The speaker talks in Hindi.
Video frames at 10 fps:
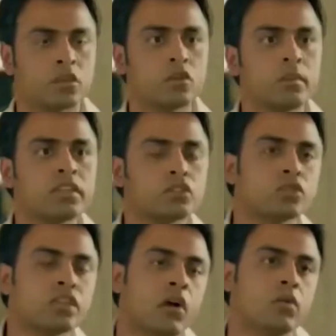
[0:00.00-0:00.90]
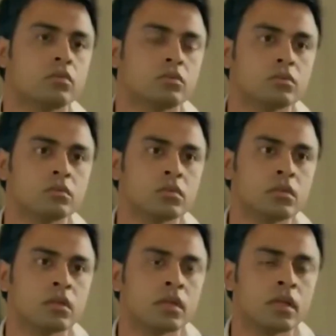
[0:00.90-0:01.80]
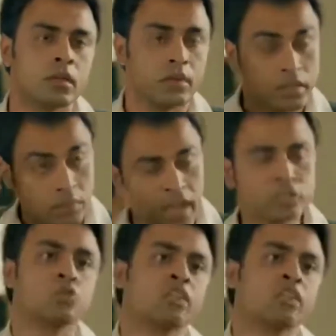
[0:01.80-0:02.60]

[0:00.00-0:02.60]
क्योंकि मैं चूतिया हूँ मेरा दिमाग